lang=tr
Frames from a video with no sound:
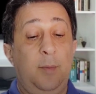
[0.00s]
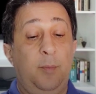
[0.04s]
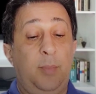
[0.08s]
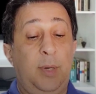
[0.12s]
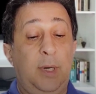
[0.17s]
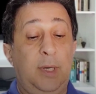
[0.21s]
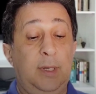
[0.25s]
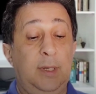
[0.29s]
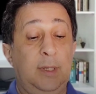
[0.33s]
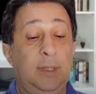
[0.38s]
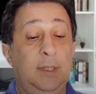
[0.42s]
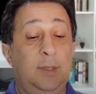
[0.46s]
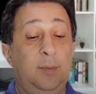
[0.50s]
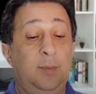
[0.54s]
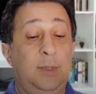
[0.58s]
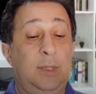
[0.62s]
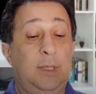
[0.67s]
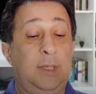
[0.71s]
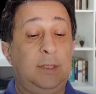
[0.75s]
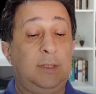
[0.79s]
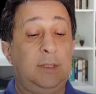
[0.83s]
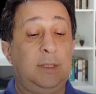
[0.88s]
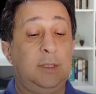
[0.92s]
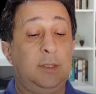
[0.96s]
para gibi
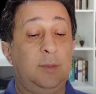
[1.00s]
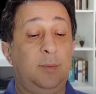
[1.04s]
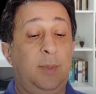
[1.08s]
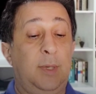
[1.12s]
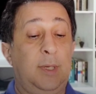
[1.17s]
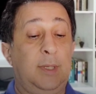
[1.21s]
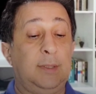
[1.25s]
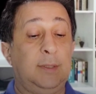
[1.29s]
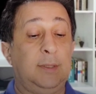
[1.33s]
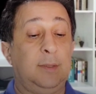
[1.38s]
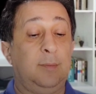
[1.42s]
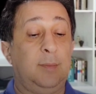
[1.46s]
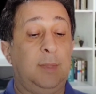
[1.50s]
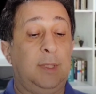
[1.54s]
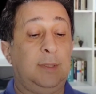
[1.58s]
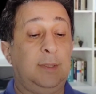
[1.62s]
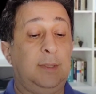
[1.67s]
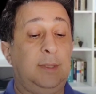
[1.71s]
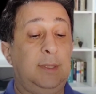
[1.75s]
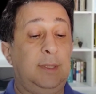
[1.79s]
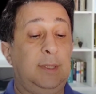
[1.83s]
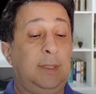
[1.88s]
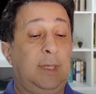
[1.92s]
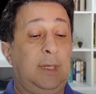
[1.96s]
geçici bazı
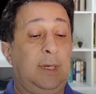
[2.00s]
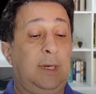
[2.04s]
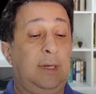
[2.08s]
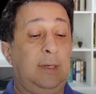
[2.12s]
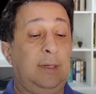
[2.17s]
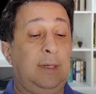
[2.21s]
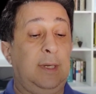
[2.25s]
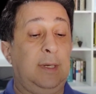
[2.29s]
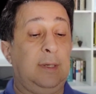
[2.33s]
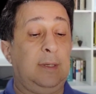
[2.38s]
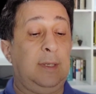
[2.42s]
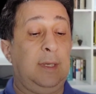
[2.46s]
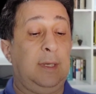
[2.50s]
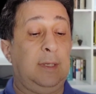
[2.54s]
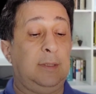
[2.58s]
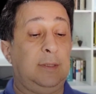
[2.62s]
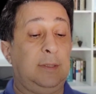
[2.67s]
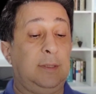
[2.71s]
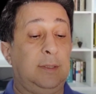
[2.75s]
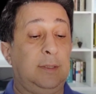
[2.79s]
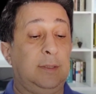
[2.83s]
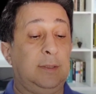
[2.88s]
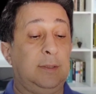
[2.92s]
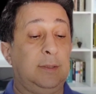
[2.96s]
maddi yararlar
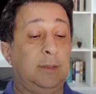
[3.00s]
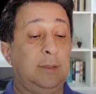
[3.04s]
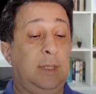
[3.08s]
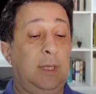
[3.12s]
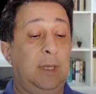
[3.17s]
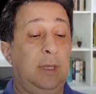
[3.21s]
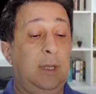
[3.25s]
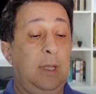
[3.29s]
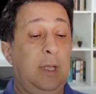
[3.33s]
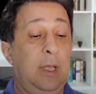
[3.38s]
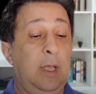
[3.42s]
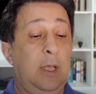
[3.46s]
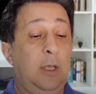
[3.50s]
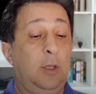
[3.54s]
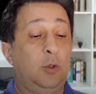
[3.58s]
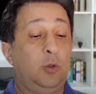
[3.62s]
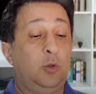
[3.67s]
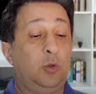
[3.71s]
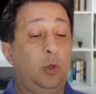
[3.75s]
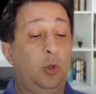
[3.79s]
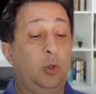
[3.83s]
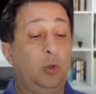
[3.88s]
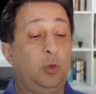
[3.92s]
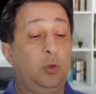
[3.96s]
karşılığında
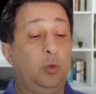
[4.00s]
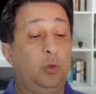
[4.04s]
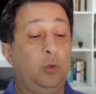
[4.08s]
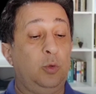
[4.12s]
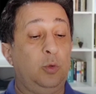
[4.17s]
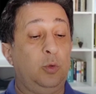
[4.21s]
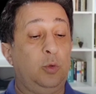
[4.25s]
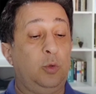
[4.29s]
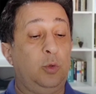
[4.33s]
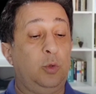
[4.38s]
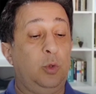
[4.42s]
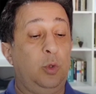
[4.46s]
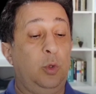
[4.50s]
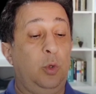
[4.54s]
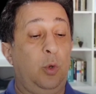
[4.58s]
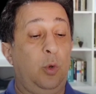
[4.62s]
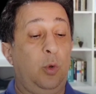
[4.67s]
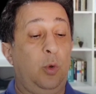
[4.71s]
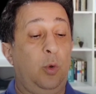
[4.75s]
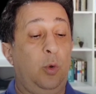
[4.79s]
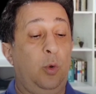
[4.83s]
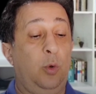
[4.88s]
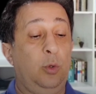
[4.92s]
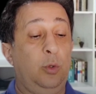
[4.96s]
söz konusu
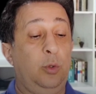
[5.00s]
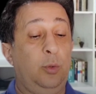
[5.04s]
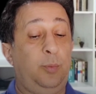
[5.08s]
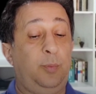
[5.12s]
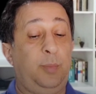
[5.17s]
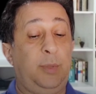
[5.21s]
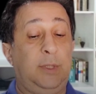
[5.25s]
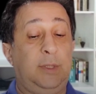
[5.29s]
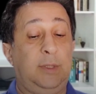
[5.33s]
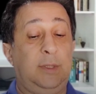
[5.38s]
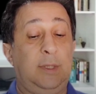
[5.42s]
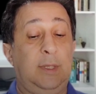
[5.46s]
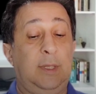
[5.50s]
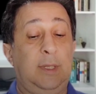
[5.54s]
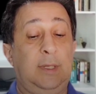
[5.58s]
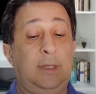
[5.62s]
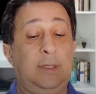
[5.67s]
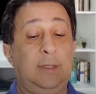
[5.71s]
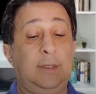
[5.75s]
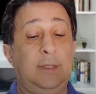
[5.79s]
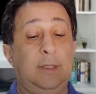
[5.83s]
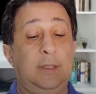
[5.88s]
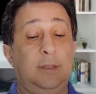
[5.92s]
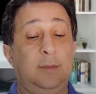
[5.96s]
olup
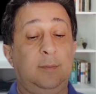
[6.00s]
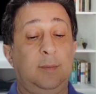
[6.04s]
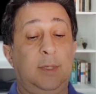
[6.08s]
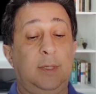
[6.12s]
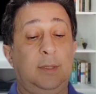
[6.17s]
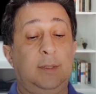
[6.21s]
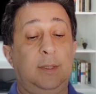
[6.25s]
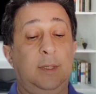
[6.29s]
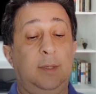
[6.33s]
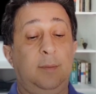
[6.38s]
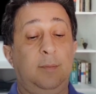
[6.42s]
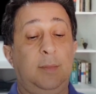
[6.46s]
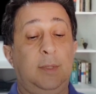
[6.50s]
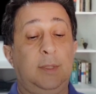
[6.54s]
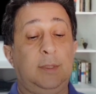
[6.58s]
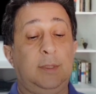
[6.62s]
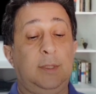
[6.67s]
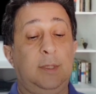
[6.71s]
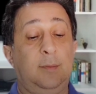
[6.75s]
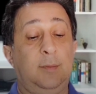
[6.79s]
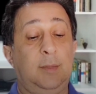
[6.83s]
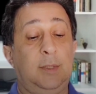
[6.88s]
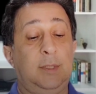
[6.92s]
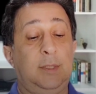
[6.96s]
bitileri tanımaktan
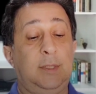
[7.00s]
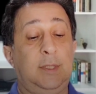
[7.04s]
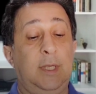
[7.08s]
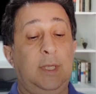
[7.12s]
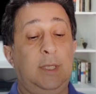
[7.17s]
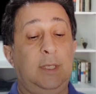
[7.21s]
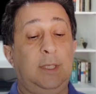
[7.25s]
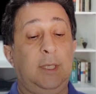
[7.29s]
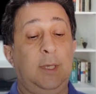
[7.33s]
başka bir şey